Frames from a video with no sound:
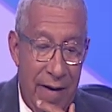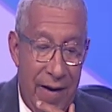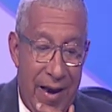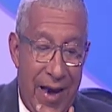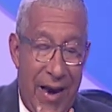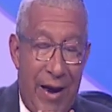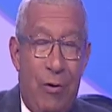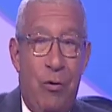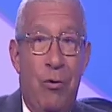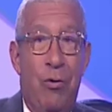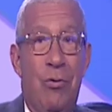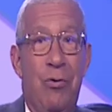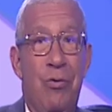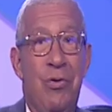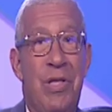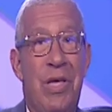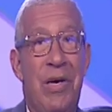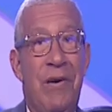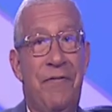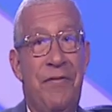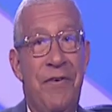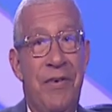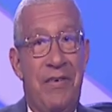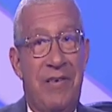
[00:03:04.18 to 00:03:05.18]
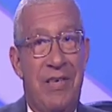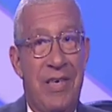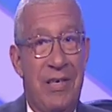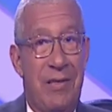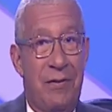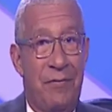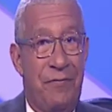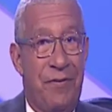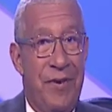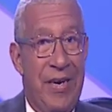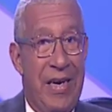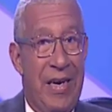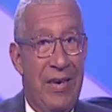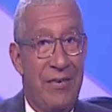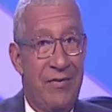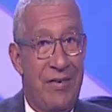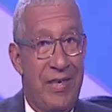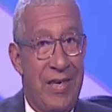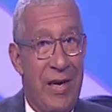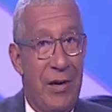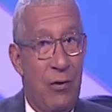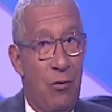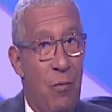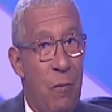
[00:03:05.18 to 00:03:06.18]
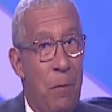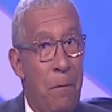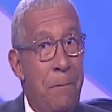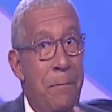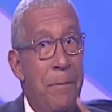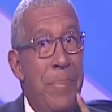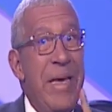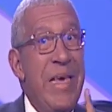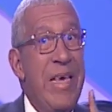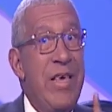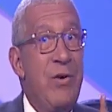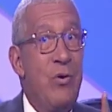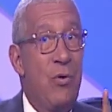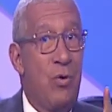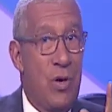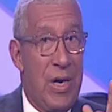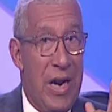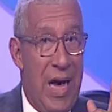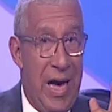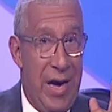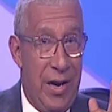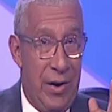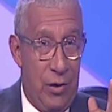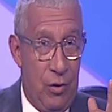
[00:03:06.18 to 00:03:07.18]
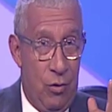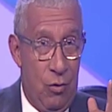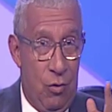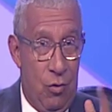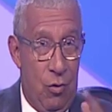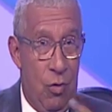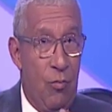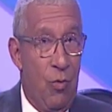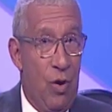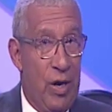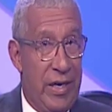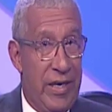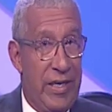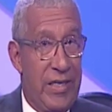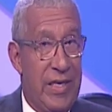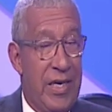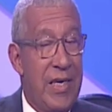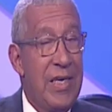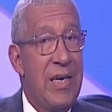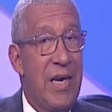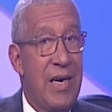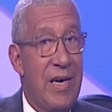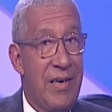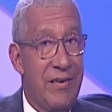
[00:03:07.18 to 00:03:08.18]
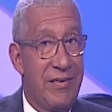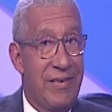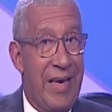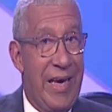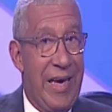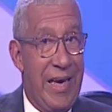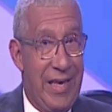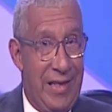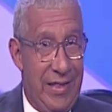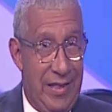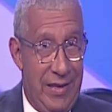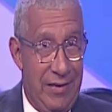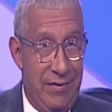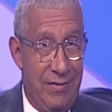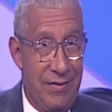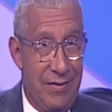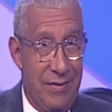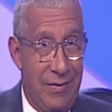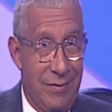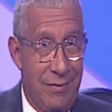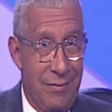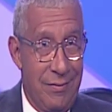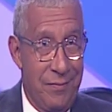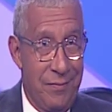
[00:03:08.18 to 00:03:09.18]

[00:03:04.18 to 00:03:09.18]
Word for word: que con un déficit financiero billonario como el que tienen las EDES,